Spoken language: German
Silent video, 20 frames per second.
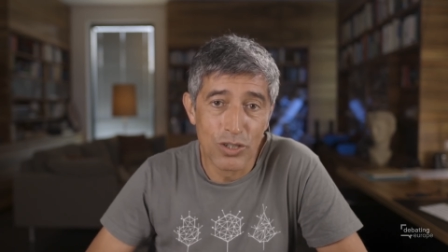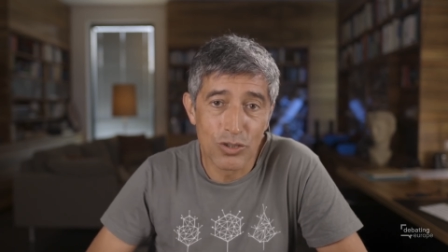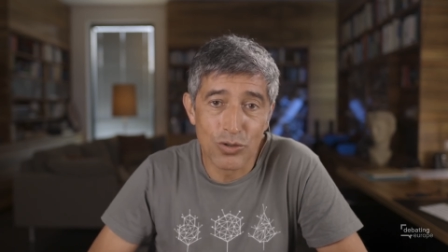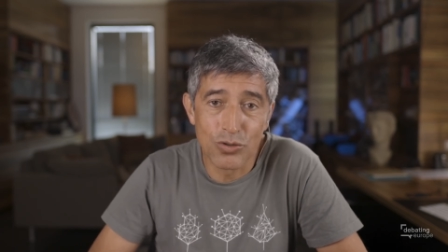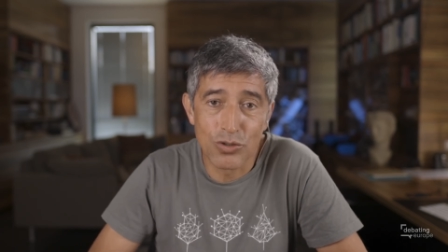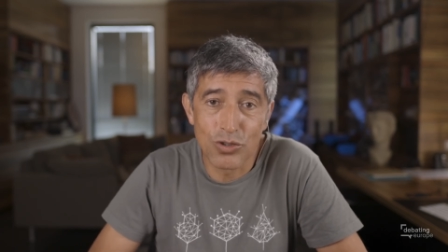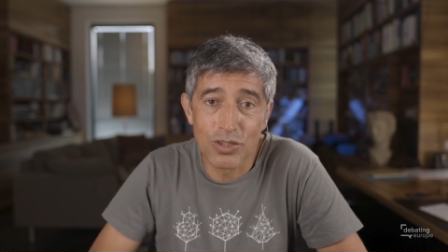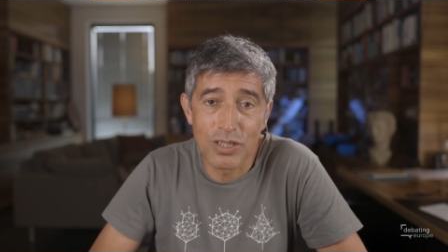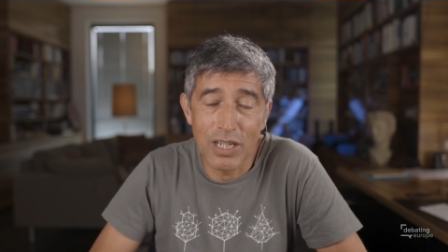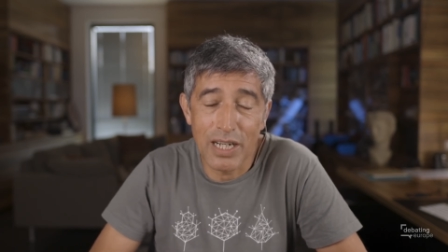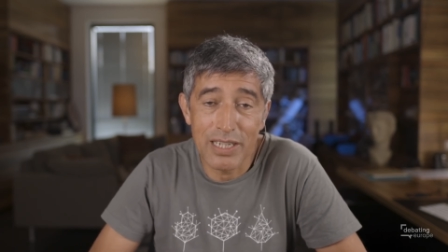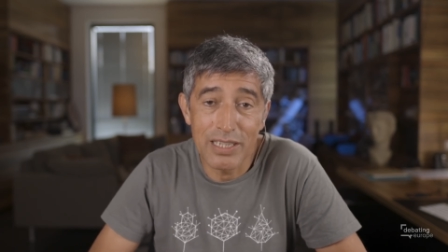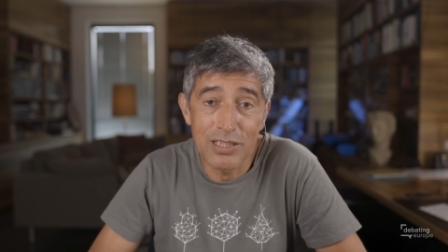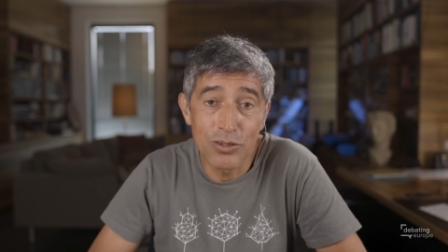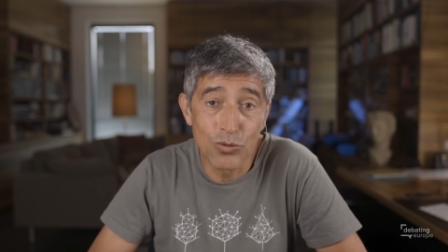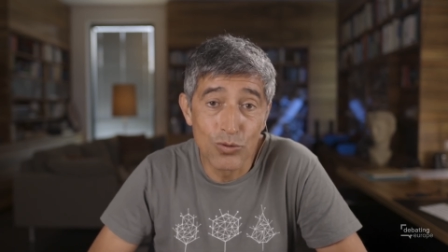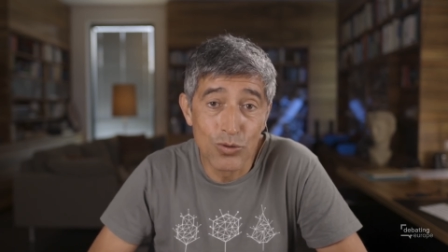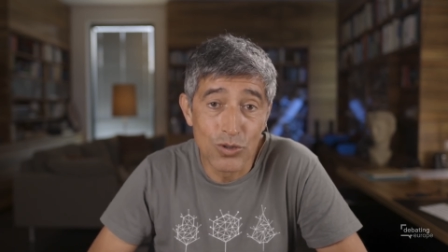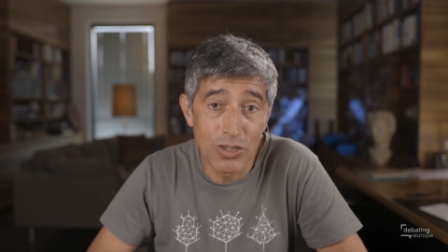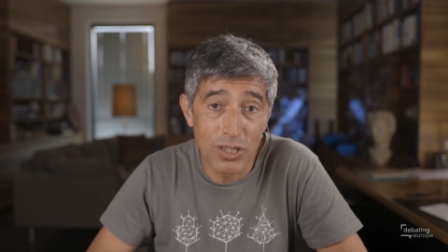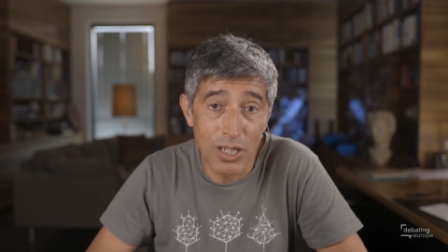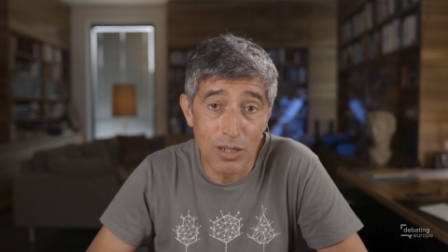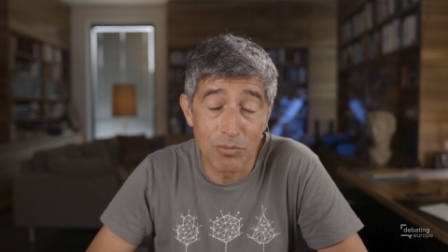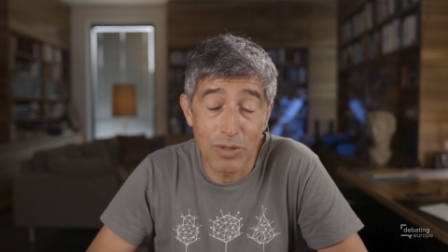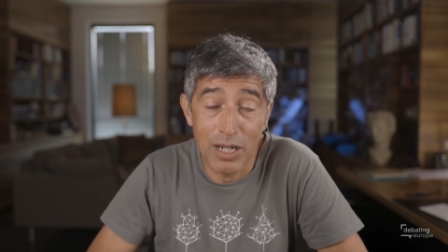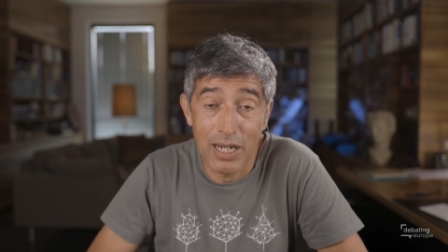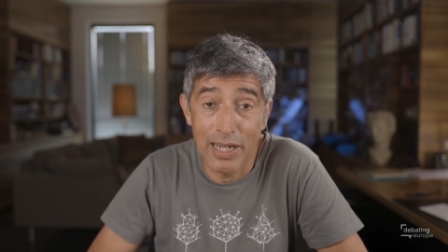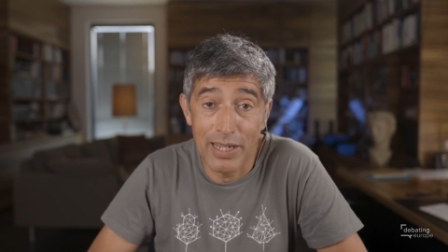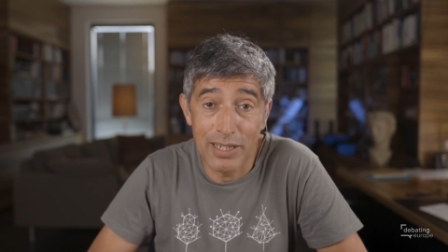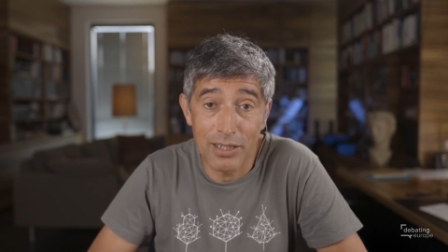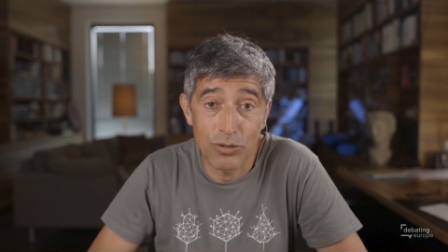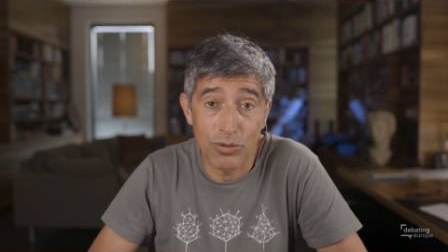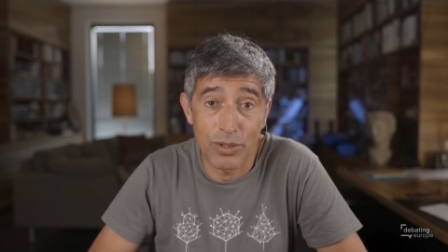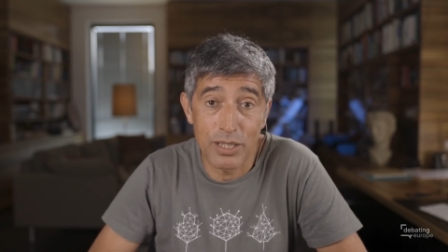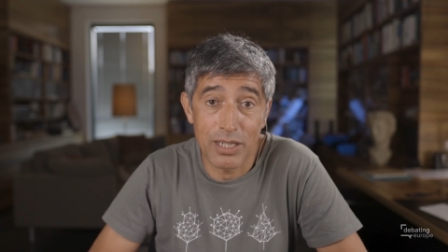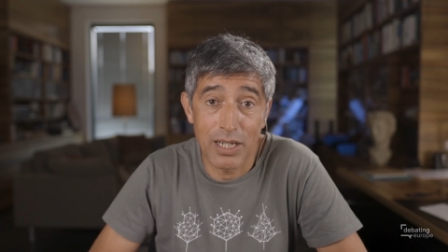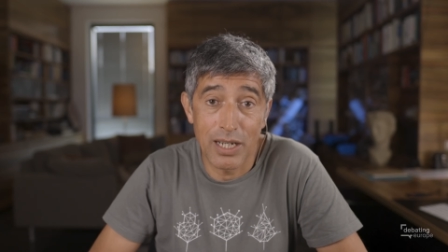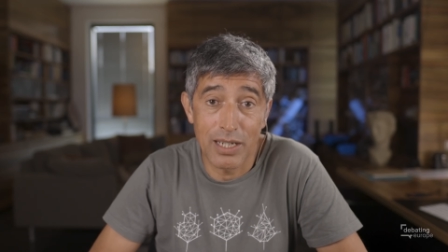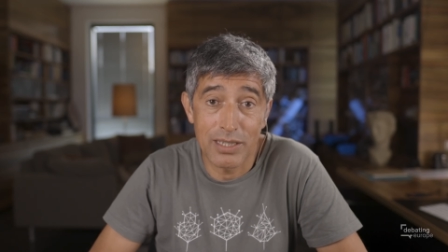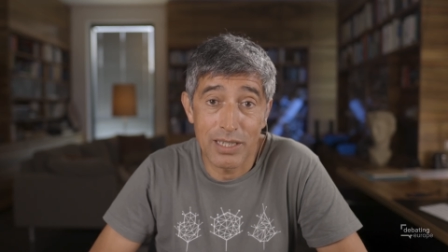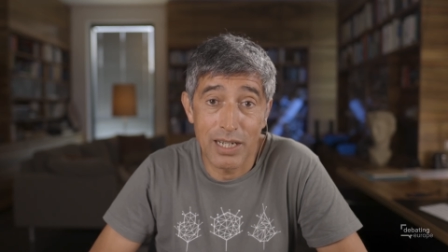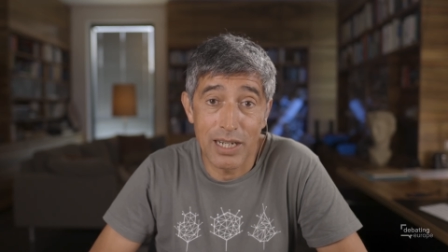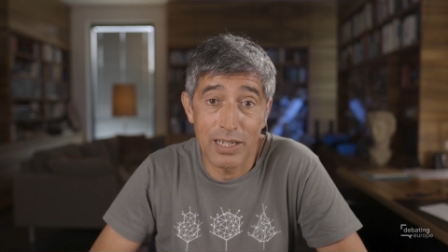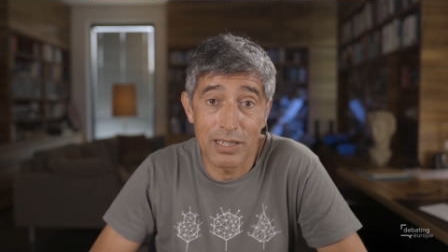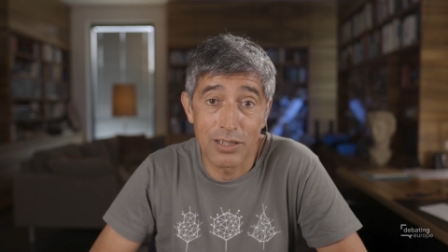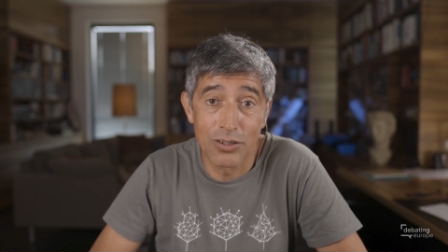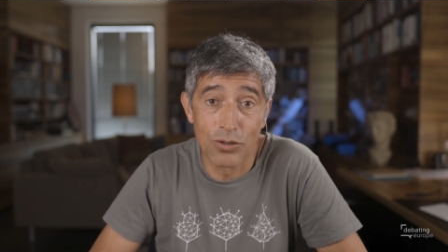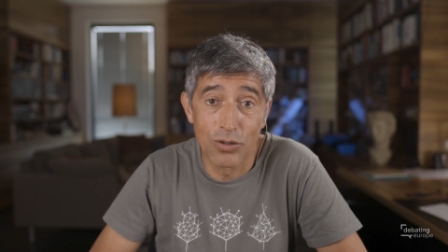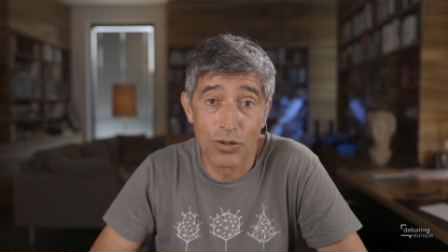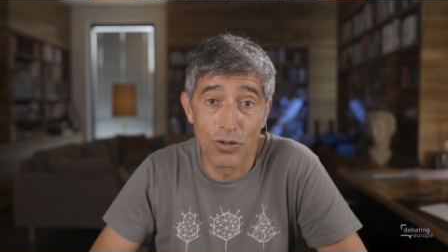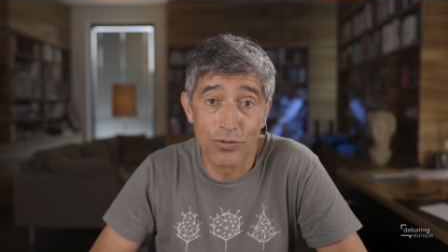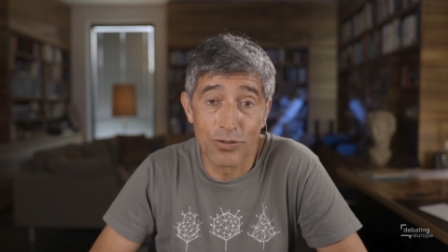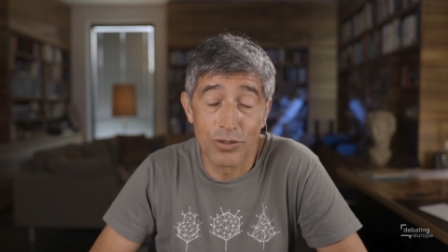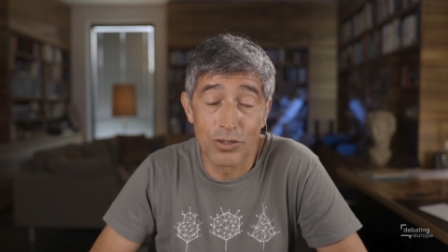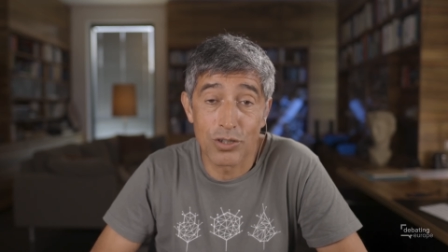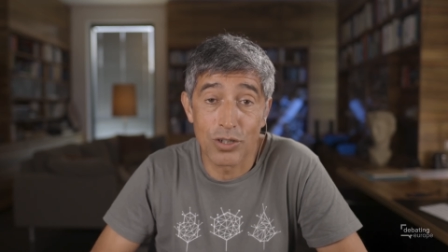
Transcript: sozusagen in unserem kleinen Quadrat gelten dürfen,